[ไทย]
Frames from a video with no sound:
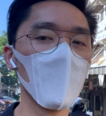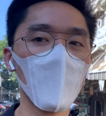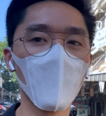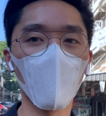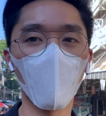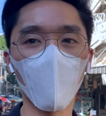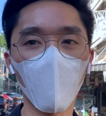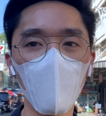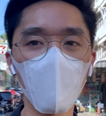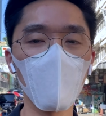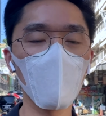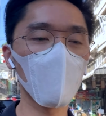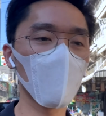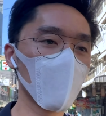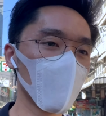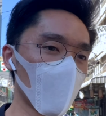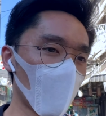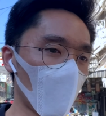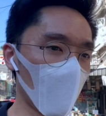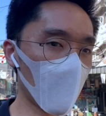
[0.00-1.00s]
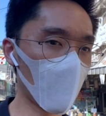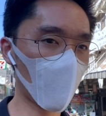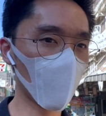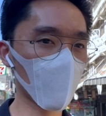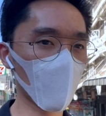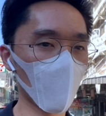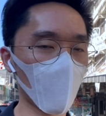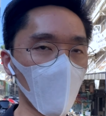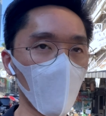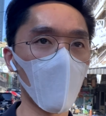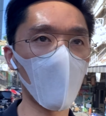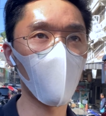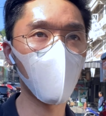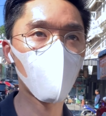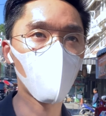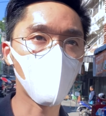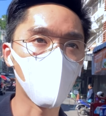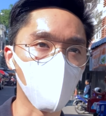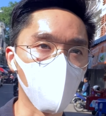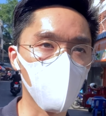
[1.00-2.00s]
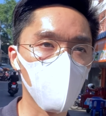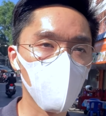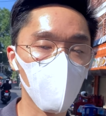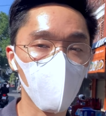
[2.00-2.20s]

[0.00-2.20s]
เพราะว่าจริงๆพงเอาตัว AirPods